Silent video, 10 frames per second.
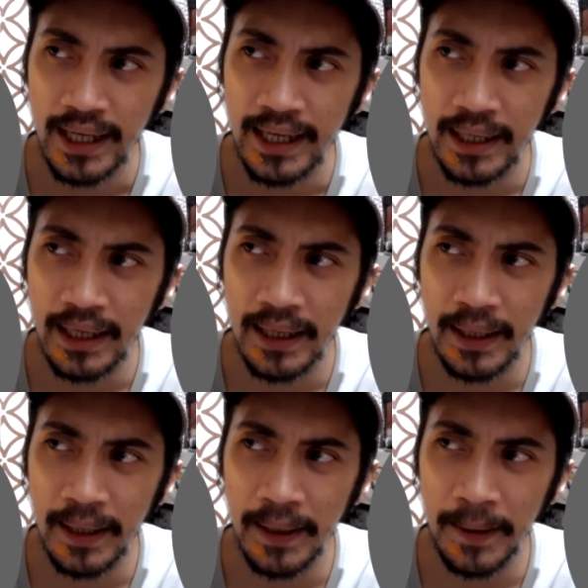
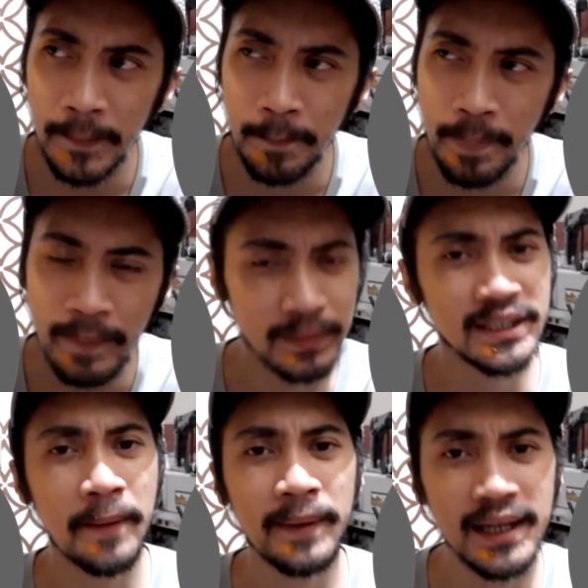uh,
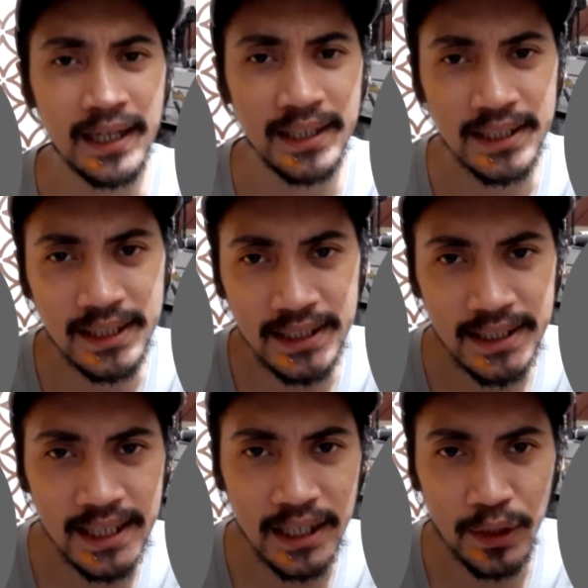menyiapkan ada
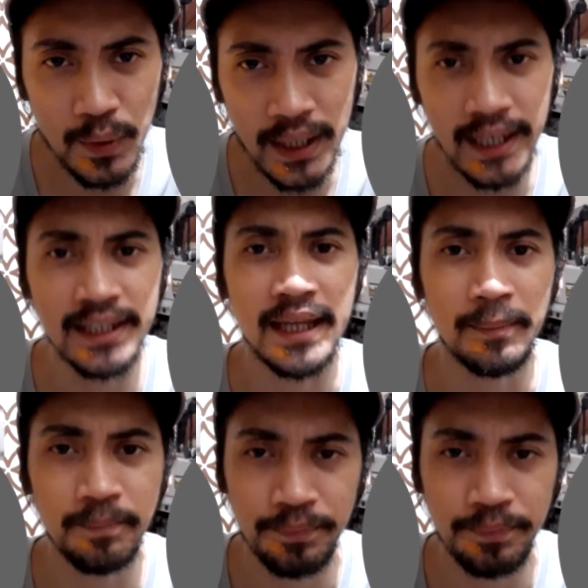tiga warna hitam